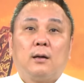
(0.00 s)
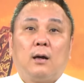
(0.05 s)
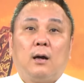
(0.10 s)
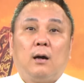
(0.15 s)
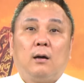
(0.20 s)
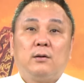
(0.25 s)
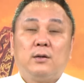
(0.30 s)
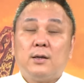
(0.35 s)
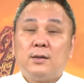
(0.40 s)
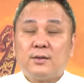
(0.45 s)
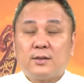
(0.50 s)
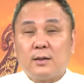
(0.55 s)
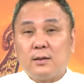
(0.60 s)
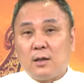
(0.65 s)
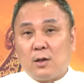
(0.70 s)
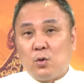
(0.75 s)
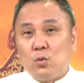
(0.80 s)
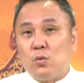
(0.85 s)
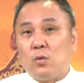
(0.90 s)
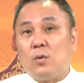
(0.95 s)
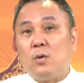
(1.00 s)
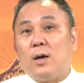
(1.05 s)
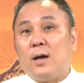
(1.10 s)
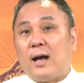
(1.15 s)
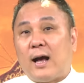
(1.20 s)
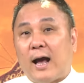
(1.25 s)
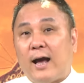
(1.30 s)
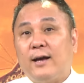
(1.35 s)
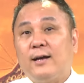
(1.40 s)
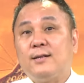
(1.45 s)
好，人生的路
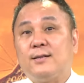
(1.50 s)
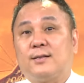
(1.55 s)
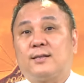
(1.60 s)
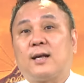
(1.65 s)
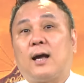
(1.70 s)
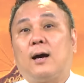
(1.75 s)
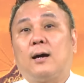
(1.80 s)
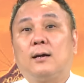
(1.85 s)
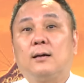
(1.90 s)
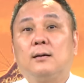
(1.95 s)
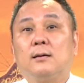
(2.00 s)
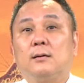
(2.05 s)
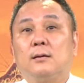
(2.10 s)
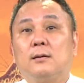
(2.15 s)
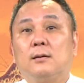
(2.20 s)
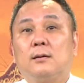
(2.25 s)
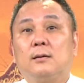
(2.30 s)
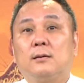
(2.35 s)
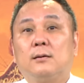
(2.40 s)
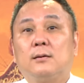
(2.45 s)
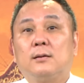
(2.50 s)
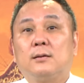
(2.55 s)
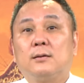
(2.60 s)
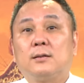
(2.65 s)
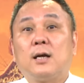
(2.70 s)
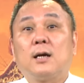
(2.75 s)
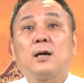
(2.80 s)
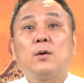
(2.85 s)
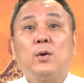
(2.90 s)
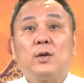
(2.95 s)
还很长，
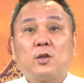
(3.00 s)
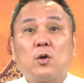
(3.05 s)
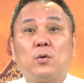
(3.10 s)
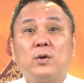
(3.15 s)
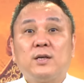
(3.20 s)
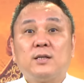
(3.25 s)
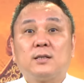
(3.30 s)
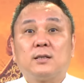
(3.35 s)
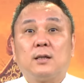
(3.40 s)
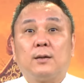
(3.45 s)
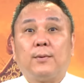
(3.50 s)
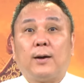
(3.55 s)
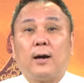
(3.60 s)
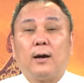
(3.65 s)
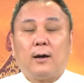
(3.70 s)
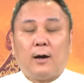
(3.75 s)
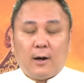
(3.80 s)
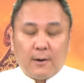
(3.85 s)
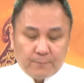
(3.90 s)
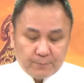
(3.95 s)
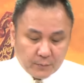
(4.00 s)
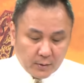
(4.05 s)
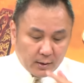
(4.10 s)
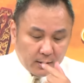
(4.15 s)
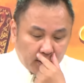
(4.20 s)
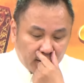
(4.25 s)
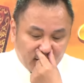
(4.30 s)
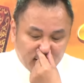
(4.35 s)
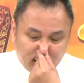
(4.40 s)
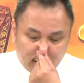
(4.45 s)
这样各位懂意思了吧？好，
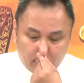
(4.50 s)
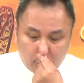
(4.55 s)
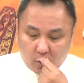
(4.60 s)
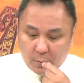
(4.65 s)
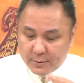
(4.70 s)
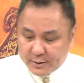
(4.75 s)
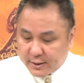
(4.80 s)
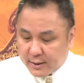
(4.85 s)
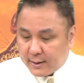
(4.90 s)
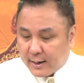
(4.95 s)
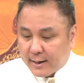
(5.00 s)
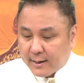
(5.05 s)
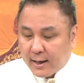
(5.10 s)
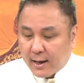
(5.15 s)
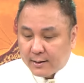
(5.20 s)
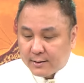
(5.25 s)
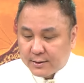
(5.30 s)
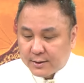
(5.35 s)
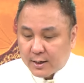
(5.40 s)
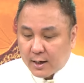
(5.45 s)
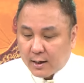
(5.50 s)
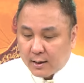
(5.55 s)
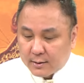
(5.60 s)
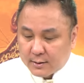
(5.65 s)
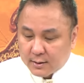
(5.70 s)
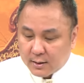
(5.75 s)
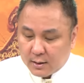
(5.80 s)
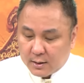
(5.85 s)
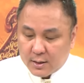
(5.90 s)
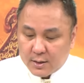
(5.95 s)
那我们现在来看一下
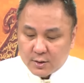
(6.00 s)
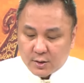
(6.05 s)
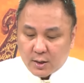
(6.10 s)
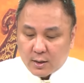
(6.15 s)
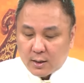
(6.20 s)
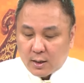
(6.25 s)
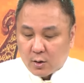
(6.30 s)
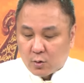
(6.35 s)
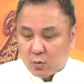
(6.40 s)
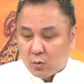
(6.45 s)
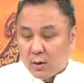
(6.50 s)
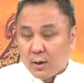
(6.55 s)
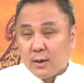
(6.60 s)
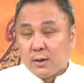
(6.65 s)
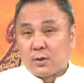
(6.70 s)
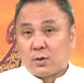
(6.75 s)
这个银建内股。